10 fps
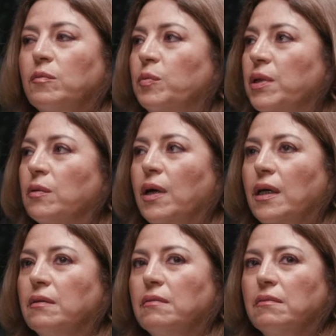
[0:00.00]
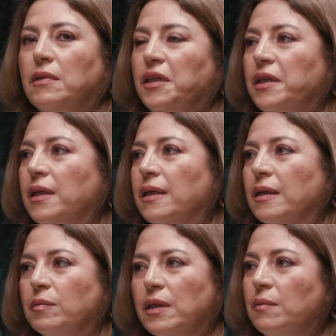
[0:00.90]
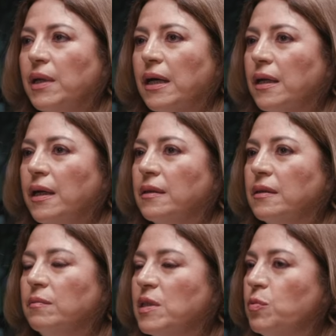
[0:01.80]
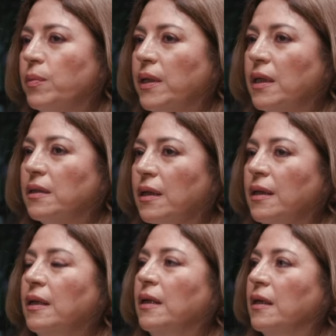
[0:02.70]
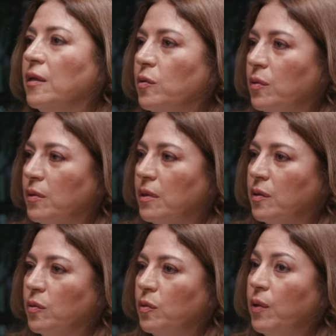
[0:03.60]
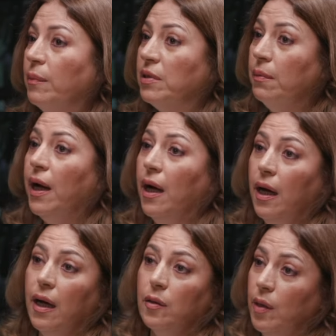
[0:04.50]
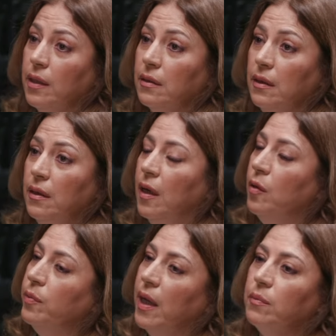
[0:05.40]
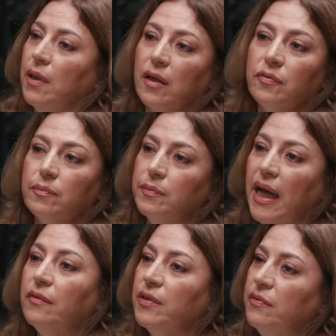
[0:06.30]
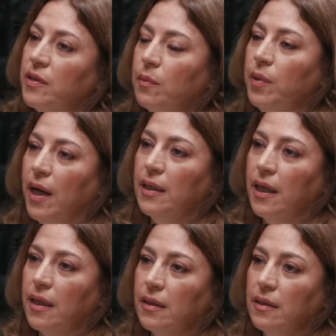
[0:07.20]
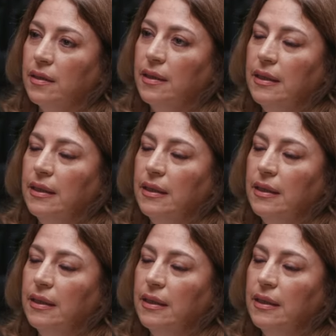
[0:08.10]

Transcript: ممكن واحد يحكي لك كم كلمه قريانه بس مو معناتها انه انه هو عم طبقها على حاله حتى او بيعرف بيعرف كيف يطبقها على الاخرين